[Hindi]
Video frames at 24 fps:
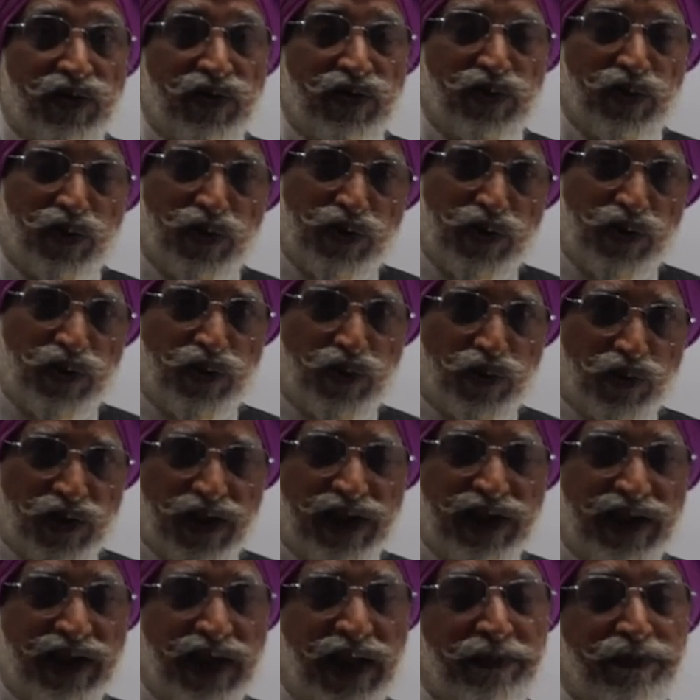तो दोस्तों
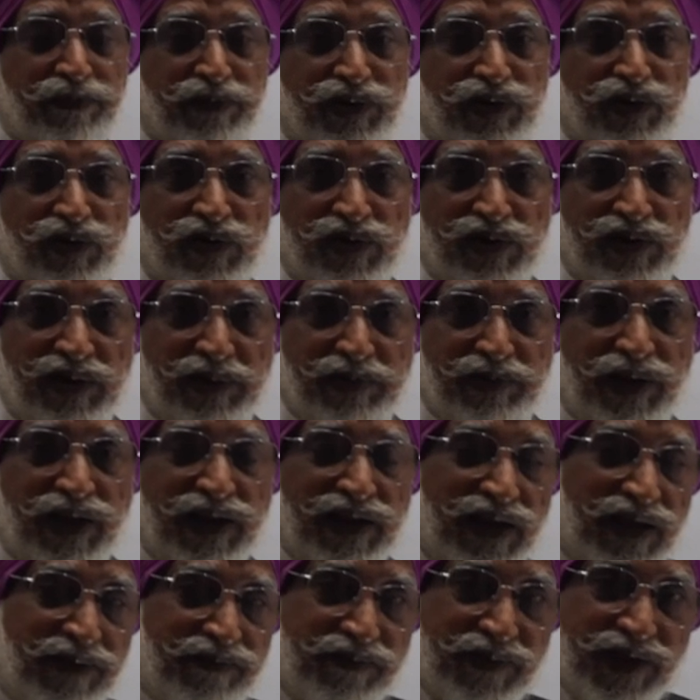छोटा सा टाइप
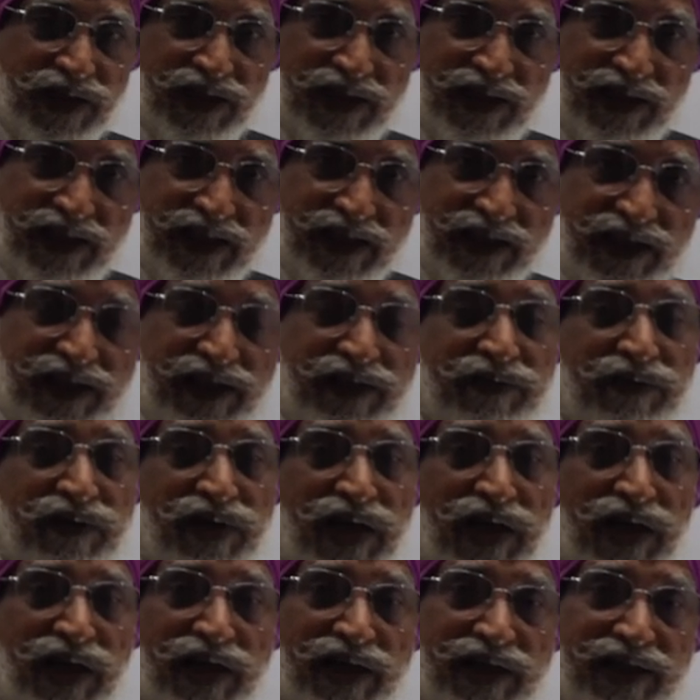चैप्टर था लेकिन
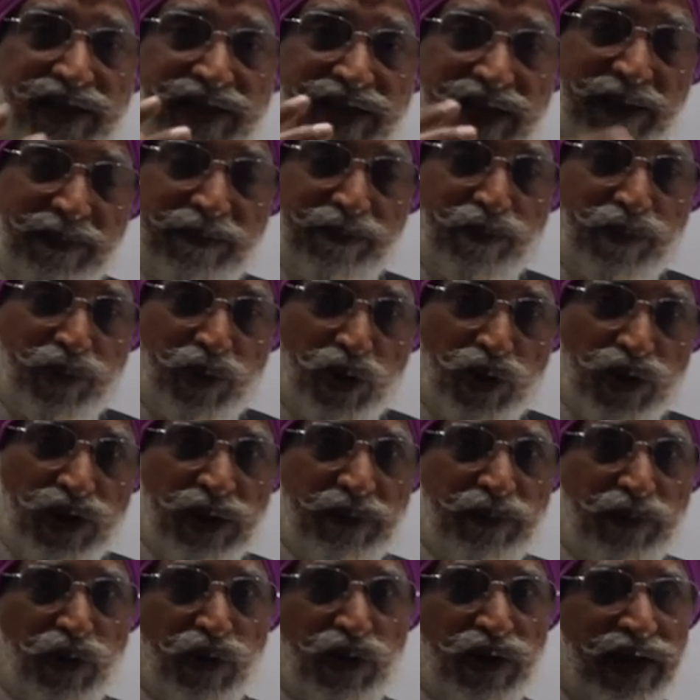ये बहुत
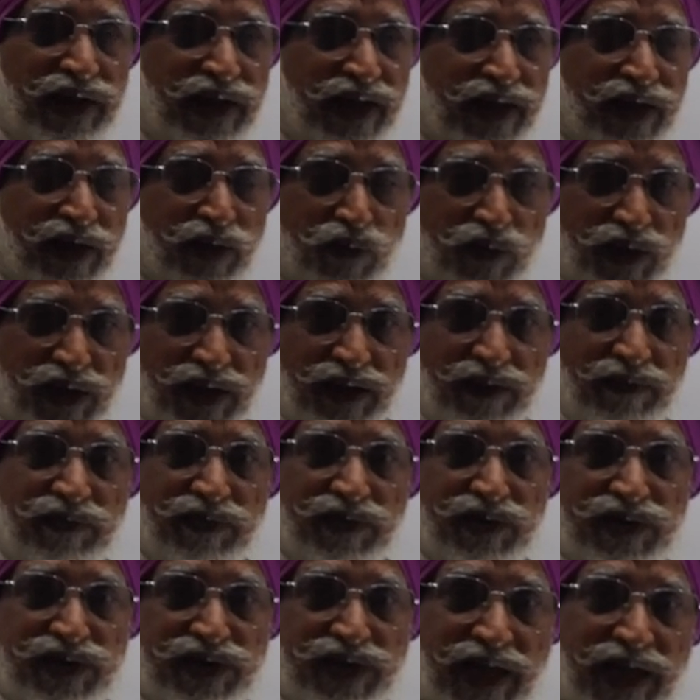इंपॉर्टेंट है क्योंकि
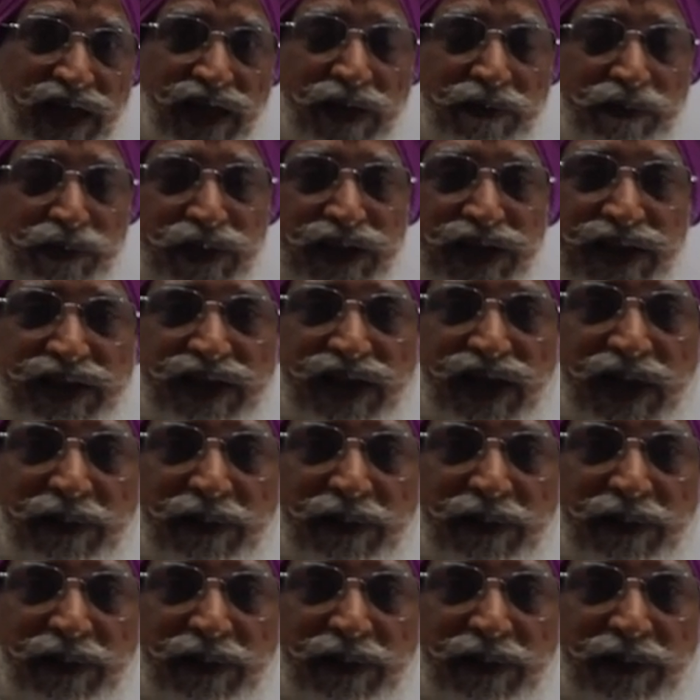सेलर परचेजर